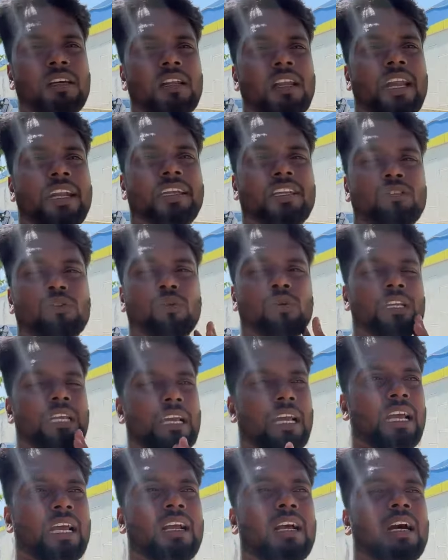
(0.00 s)
लाइटें तोड़ी
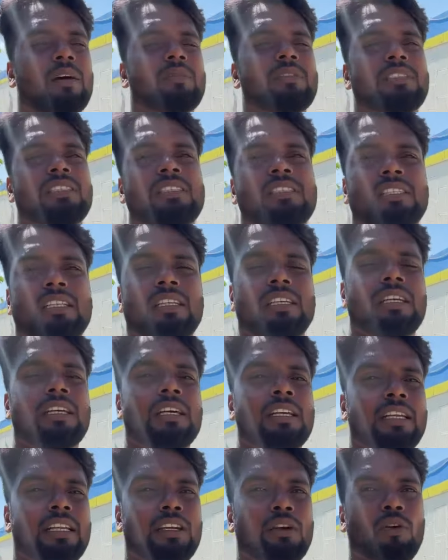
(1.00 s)
हैं काफ़ी चीज़ें
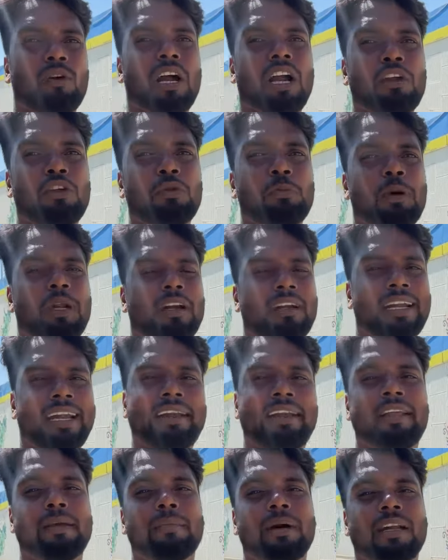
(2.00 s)
ठीक है गाड़ियों पर
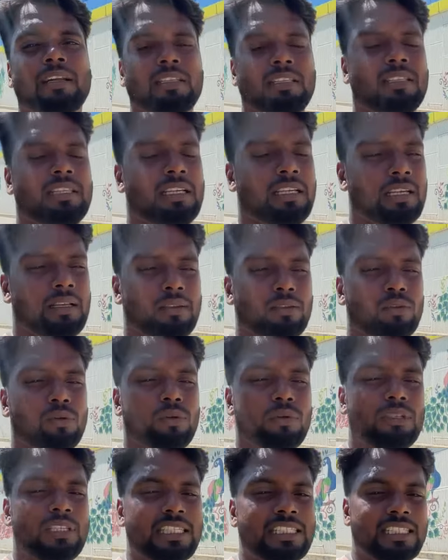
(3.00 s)
डंडे मार देते हैं तो
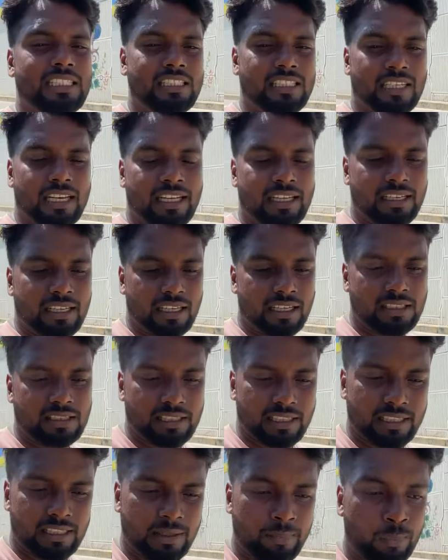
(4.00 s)
ये चीज़ें नहीं करना
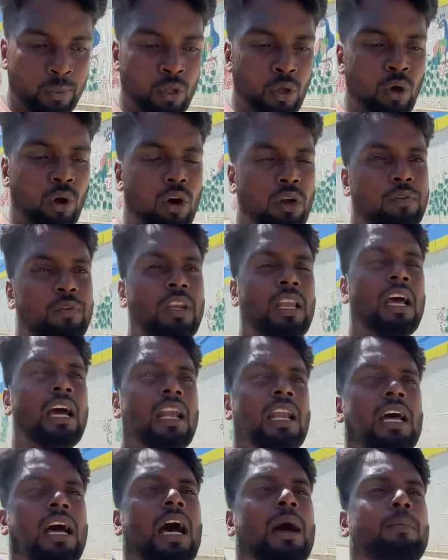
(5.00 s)
चाहिए और
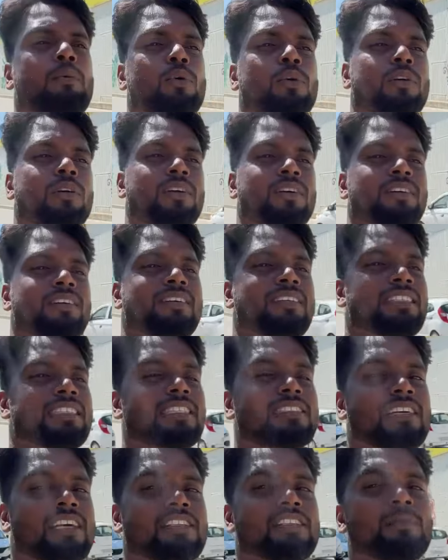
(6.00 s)
फिलहाल आप लोग डीजे
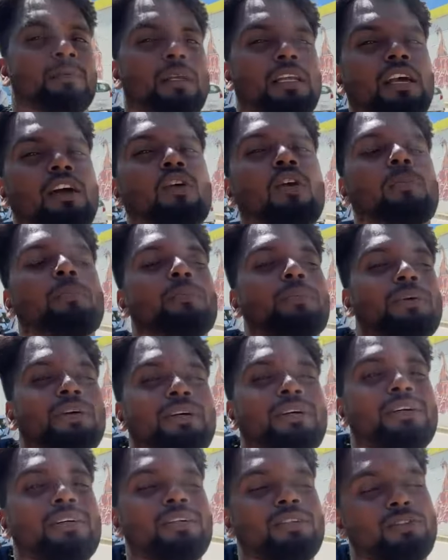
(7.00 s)
सार्जन भैया को आप
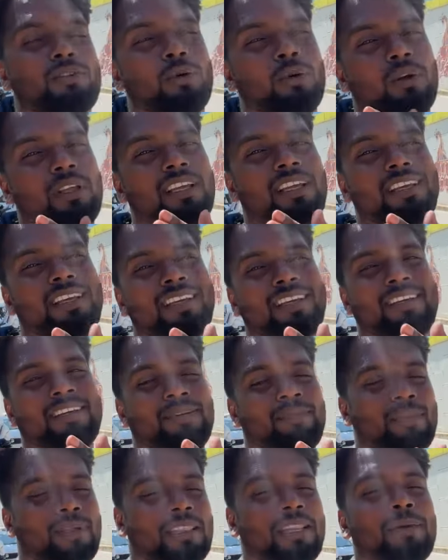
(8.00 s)
छोड़िए
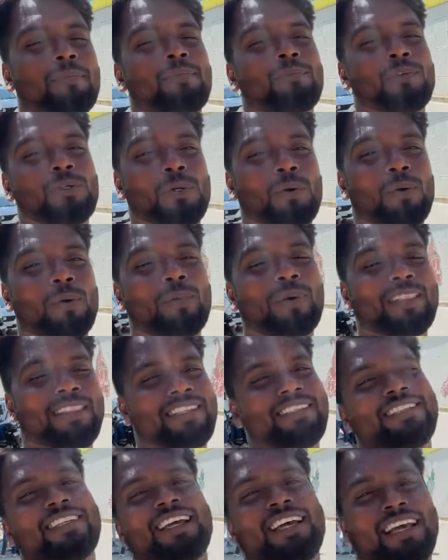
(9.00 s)
मतलब छोड़ मत
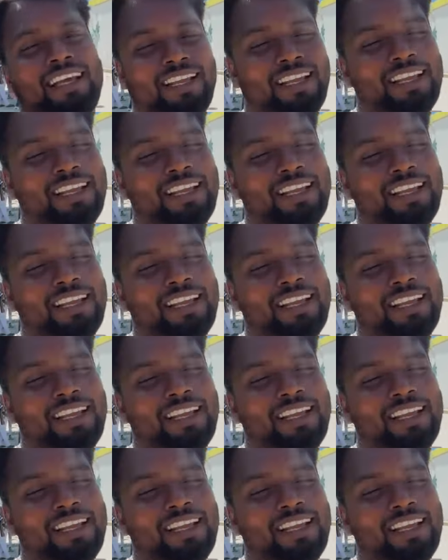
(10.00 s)
दीजिए